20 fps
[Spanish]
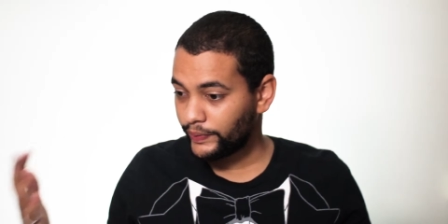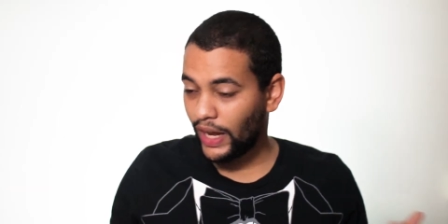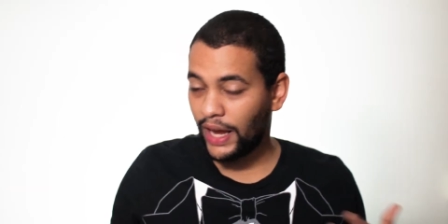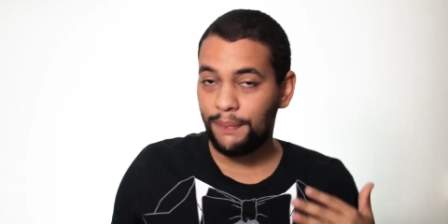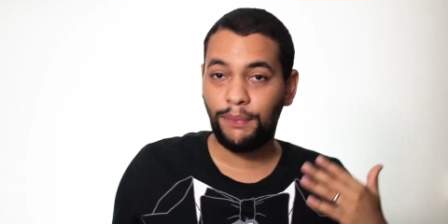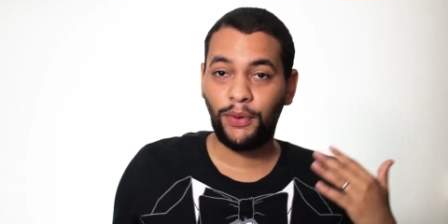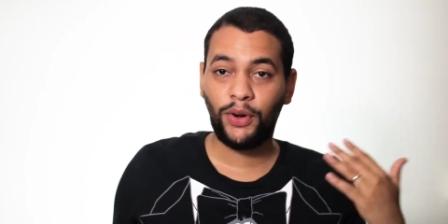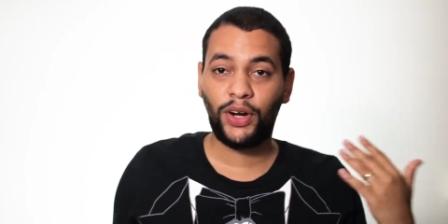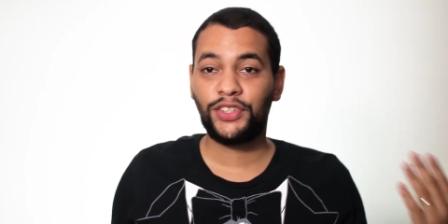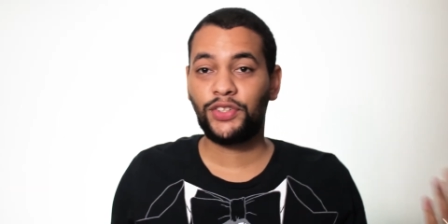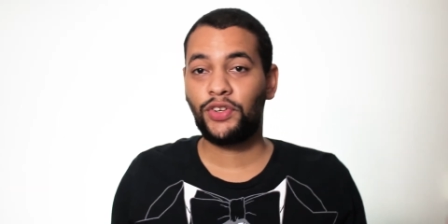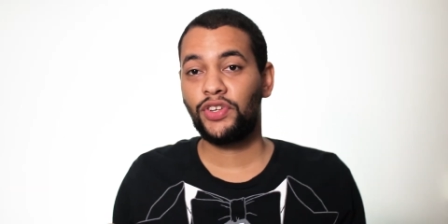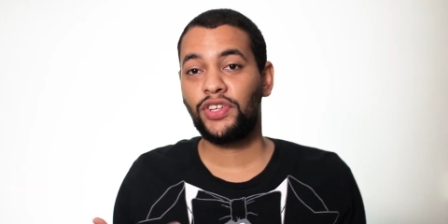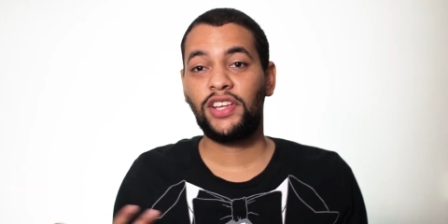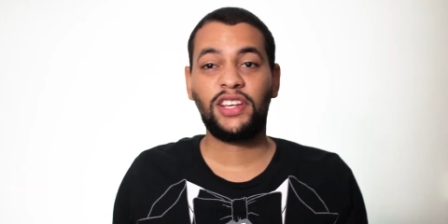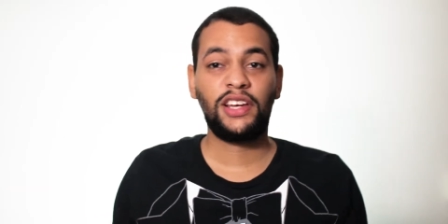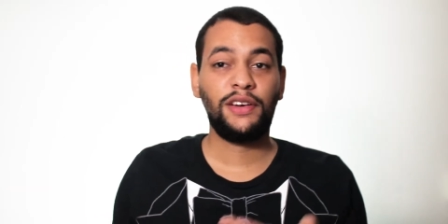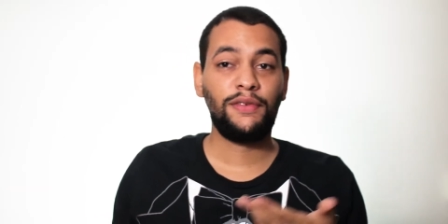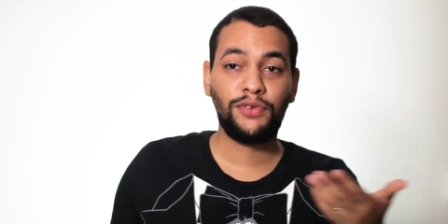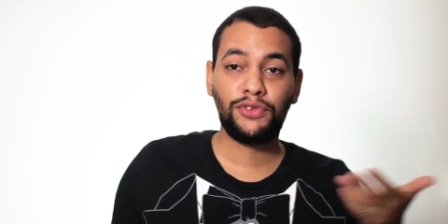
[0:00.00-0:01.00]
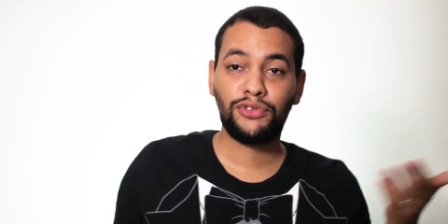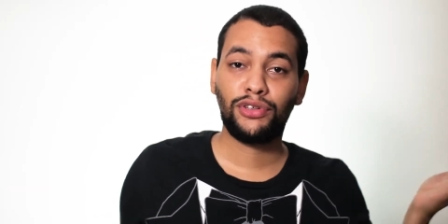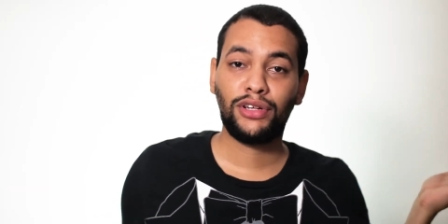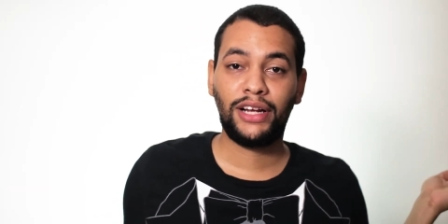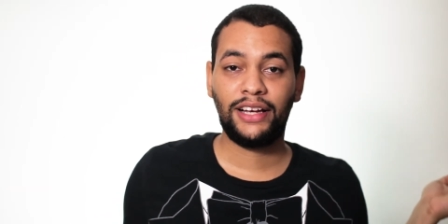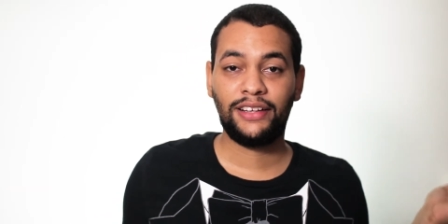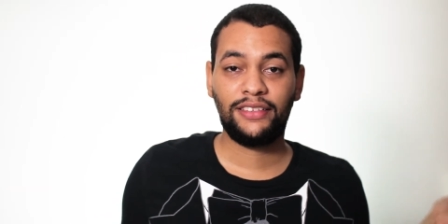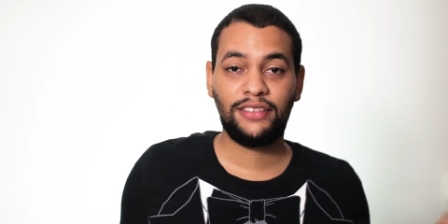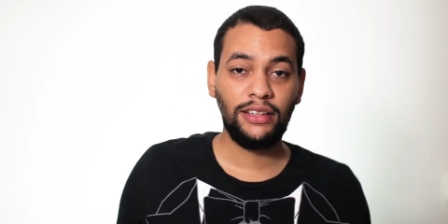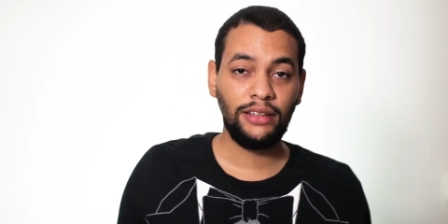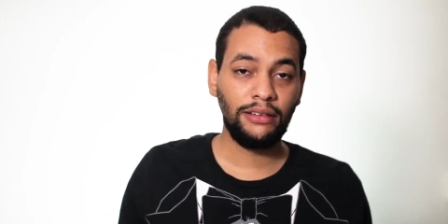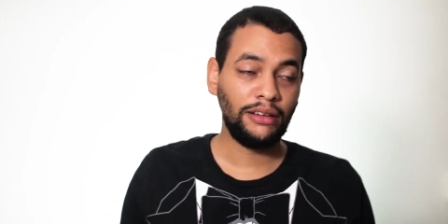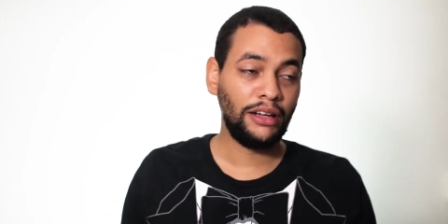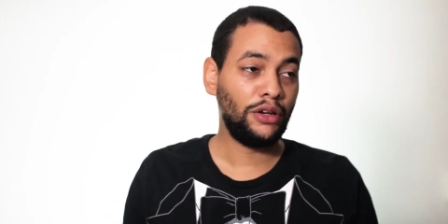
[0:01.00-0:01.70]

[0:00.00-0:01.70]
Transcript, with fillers: Hay pocas cosas que funcionan así.